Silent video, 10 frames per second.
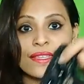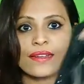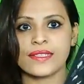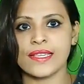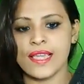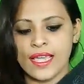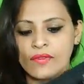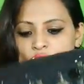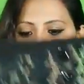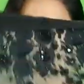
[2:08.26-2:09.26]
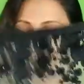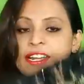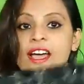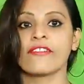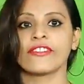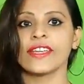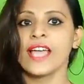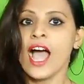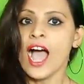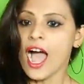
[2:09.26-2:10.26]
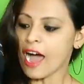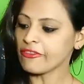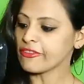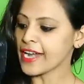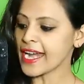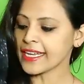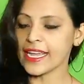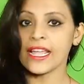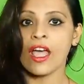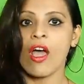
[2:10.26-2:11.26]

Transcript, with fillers: इस तरह से है वो हाफ एंड हाफ है हाफ नेट है